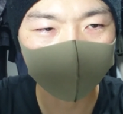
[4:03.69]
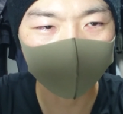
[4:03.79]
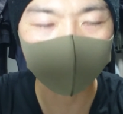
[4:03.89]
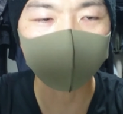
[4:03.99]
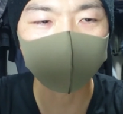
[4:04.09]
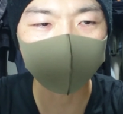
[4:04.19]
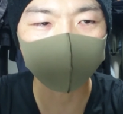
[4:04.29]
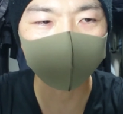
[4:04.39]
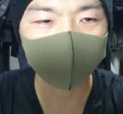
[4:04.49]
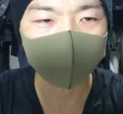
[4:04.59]
でっかい
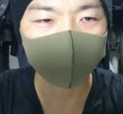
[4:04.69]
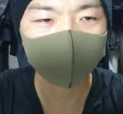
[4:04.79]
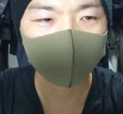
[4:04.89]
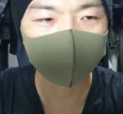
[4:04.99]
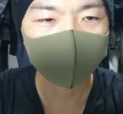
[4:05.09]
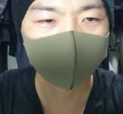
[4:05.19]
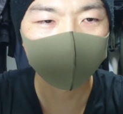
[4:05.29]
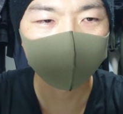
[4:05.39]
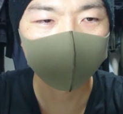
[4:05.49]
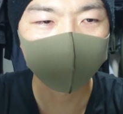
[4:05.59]
テレビで
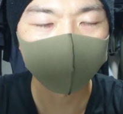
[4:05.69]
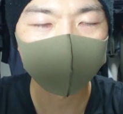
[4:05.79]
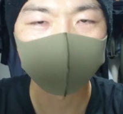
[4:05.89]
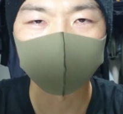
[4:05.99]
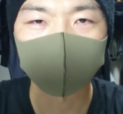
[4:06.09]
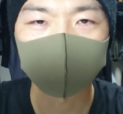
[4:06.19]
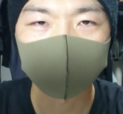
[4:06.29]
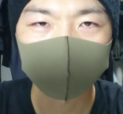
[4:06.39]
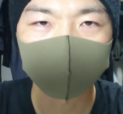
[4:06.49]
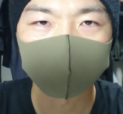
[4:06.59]
見せてもらった
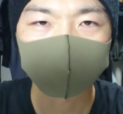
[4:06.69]
んですよ